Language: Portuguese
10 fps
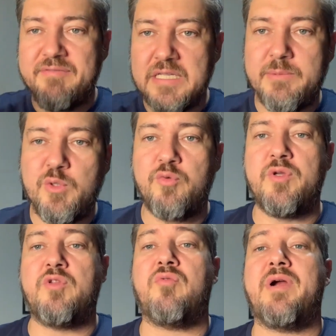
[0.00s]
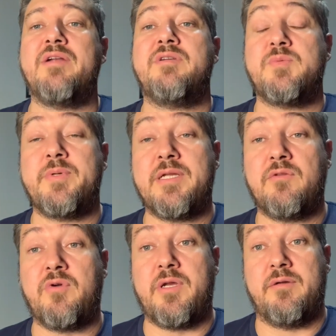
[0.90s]
e vai diminuir o teu cardio
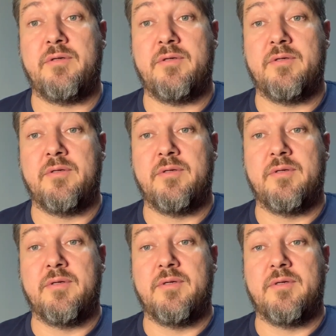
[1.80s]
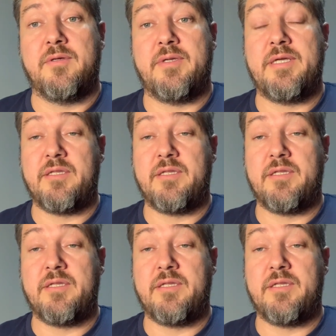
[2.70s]
respiratório. Né?